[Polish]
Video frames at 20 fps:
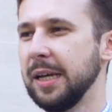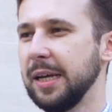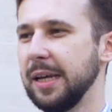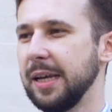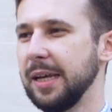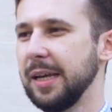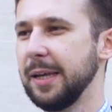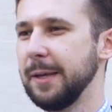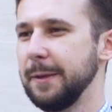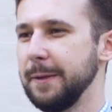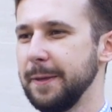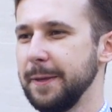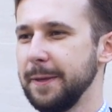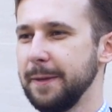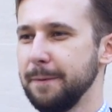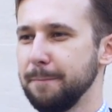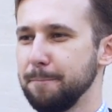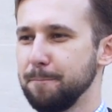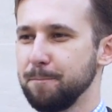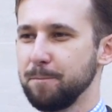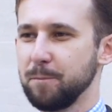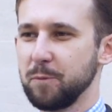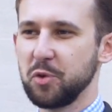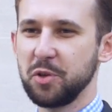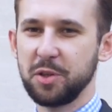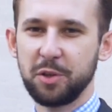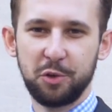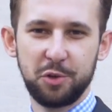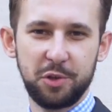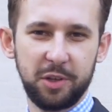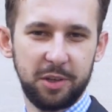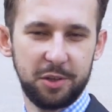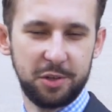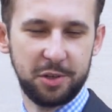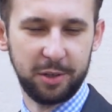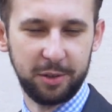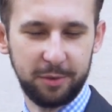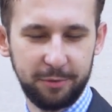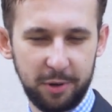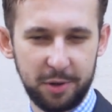E, I mm, wszystko dzieje
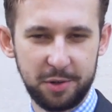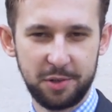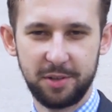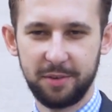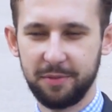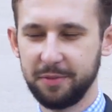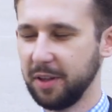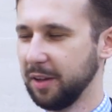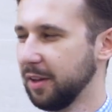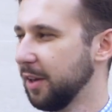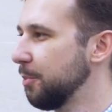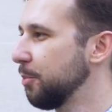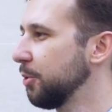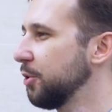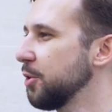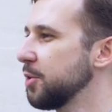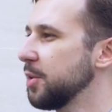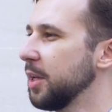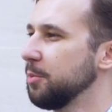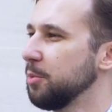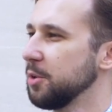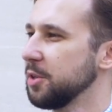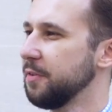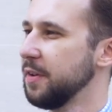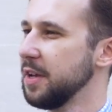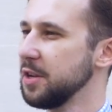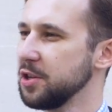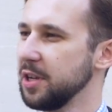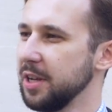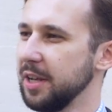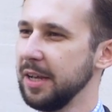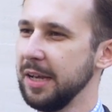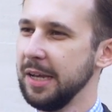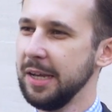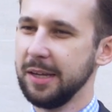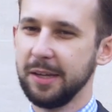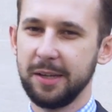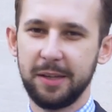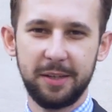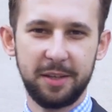się właśnie w takiej podniosłej atmosferze.
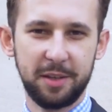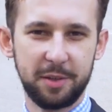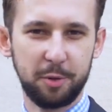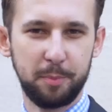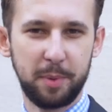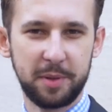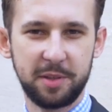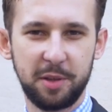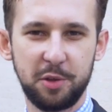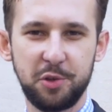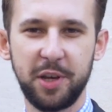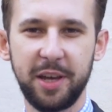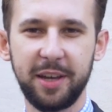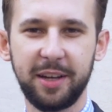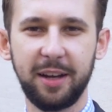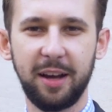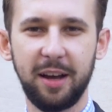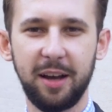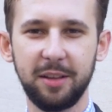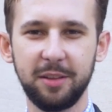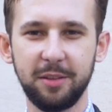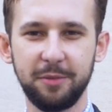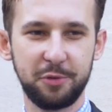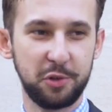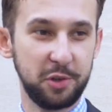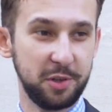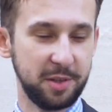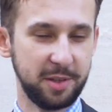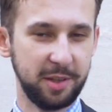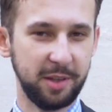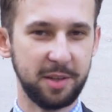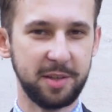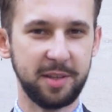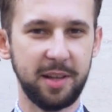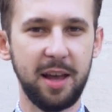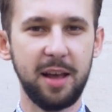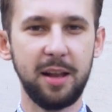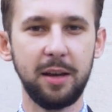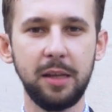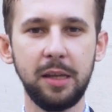E, jest obecny dziekan, wszyscy na
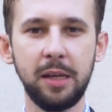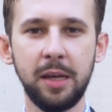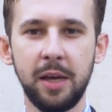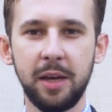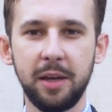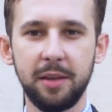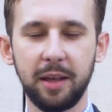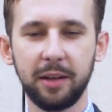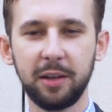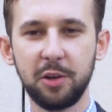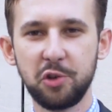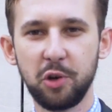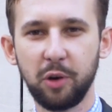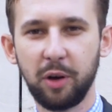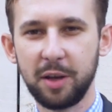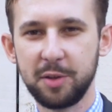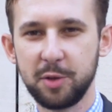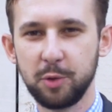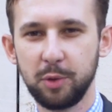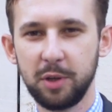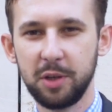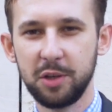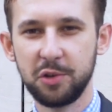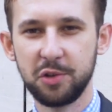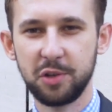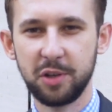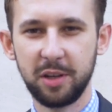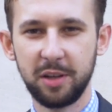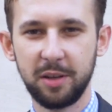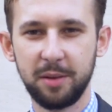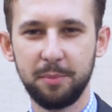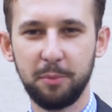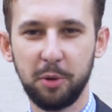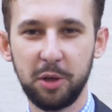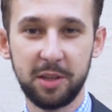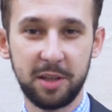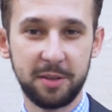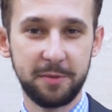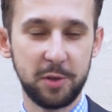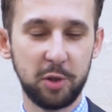sali i nagle się okazuje, że
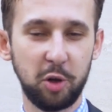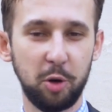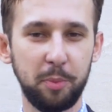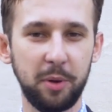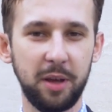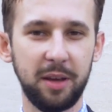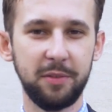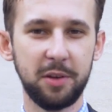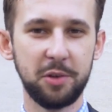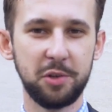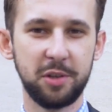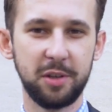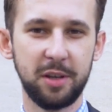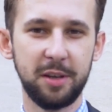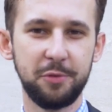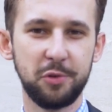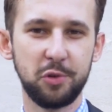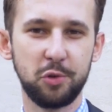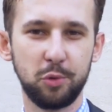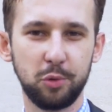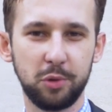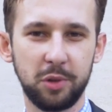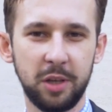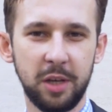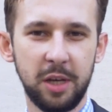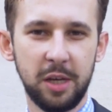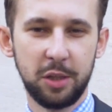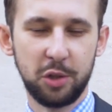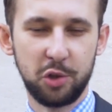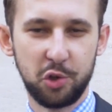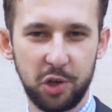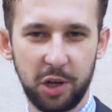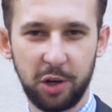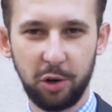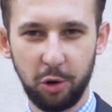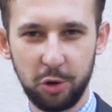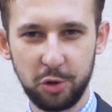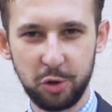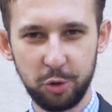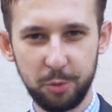moje nazwisko pojawia się wśród
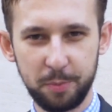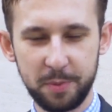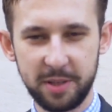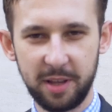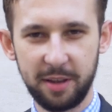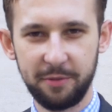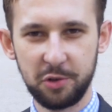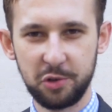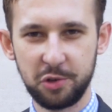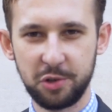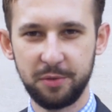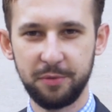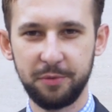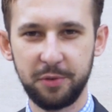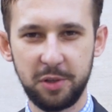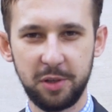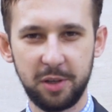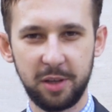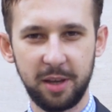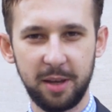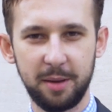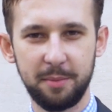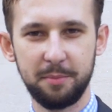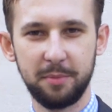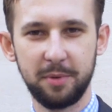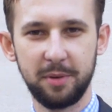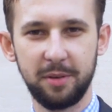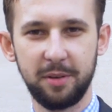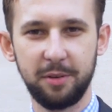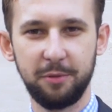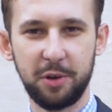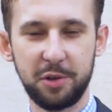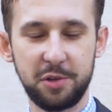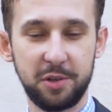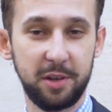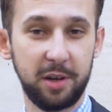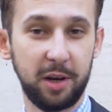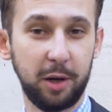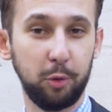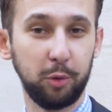trzech osób z najwyższym wynikiem e,
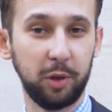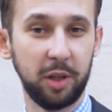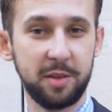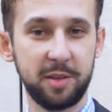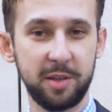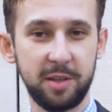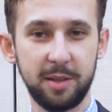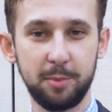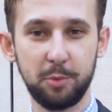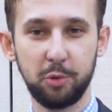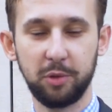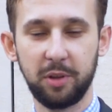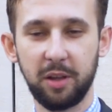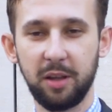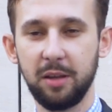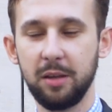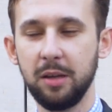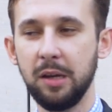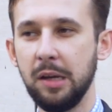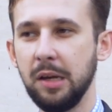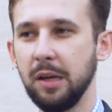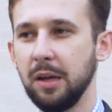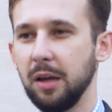właśnie rekrutacyjnym tutaj